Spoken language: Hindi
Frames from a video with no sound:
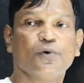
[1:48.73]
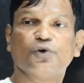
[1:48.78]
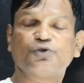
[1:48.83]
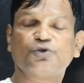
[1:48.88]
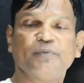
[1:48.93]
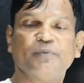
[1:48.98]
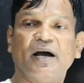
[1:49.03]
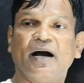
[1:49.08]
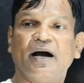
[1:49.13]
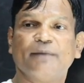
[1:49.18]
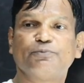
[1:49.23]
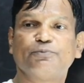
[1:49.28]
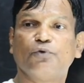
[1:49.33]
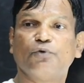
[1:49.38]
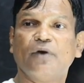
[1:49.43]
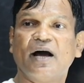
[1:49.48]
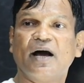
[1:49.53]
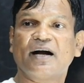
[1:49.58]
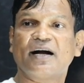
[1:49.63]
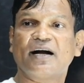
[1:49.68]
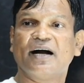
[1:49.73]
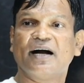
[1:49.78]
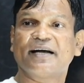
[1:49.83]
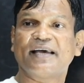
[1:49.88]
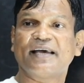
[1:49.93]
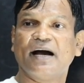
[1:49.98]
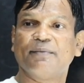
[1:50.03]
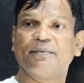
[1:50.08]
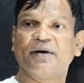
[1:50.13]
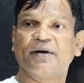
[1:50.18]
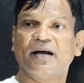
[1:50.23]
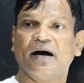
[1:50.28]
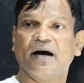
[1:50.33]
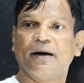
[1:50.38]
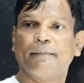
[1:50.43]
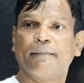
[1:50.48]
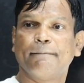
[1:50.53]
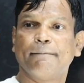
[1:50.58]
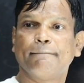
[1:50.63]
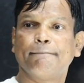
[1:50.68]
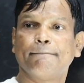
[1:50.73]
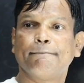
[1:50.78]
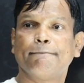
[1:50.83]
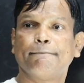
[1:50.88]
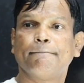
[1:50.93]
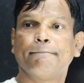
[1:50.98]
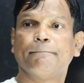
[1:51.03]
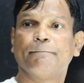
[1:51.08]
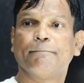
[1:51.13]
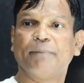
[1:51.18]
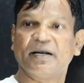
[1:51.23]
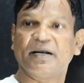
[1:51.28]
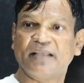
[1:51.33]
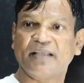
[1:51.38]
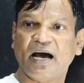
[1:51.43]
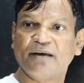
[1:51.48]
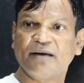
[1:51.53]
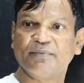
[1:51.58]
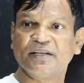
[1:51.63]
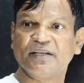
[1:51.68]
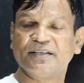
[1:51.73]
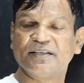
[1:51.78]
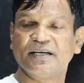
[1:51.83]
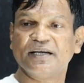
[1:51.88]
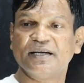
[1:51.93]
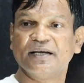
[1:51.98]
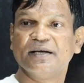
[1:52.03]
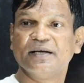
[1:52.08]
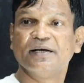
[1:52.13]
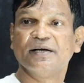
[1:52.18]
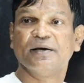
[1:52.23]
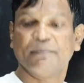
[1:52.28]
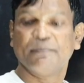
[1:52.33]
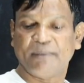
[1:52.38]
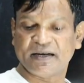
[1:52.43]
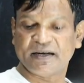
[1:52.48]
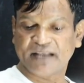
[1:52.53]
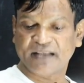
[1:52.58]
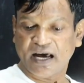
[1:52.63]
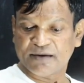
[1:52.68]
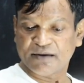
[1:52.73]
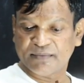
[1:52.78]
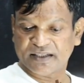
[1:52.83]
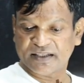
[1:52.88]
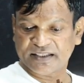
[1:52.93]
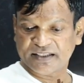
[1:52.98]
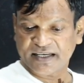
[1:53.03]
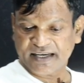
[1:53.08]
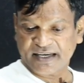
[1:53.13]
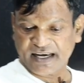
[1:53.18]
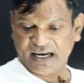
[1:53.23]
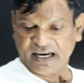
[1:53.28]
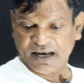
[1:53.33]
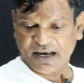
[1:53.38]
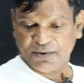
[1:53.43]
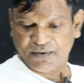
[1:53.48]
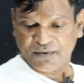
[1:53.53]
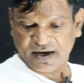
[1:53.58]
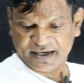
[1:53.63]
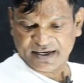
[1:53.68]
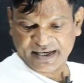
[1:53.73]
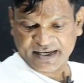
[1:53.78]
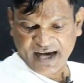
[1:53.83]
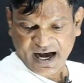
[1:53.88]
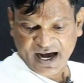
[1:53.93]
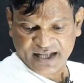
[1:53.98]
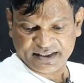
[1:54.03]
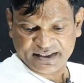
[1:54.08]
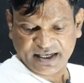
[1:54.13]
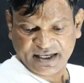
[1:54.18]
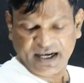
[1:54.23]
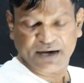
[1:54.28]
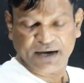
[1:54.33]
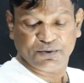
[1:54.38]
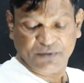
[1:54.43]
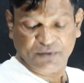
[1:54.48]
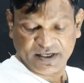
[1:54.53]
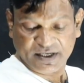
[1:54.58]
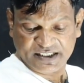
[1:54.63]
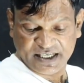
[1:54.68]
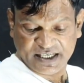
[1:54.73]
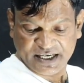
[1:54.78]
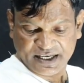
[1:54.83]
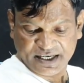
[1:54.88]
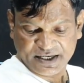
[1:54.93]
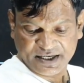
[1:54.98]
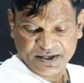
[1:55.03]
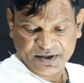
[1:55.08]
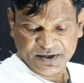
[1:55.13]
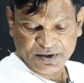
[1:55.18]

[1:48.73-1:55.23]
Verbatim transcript: उसमें अब्दुल्ला खां क्या बना प्रधानमंत्री प्रधानमंत्री के लिए वर्ड क्या आता है वजीर